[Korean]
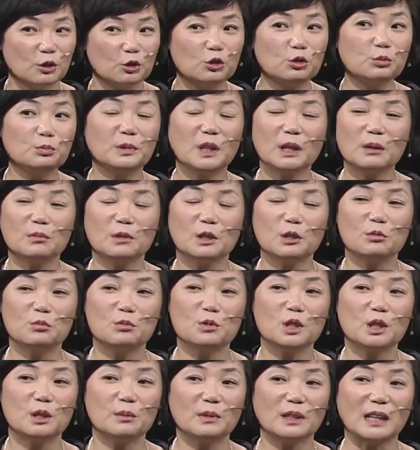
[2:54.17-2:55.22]
꿈 때문에
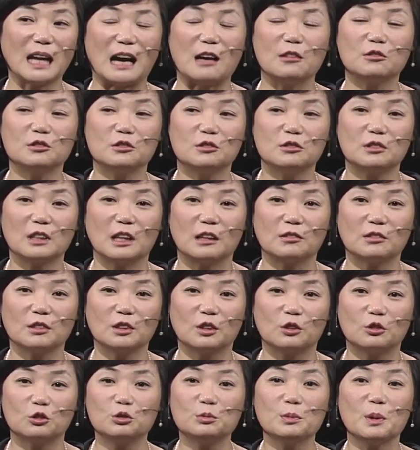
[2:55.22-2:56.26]
움직이면 안
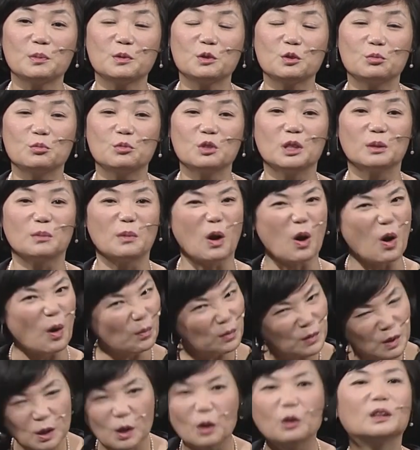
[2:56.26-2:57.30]
우울하고요, 꿈 없이 움직이면
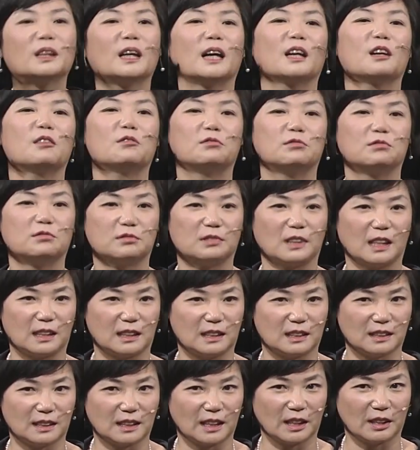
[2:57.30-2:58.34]
엄청나게
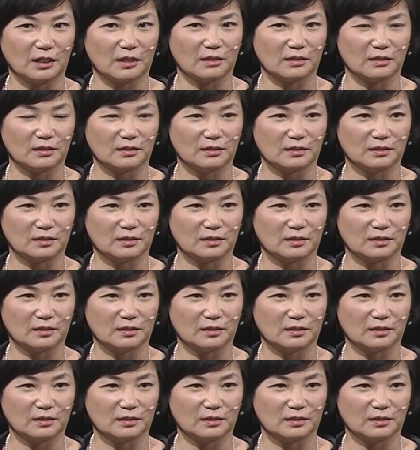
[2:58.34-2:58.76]
우울해지세요.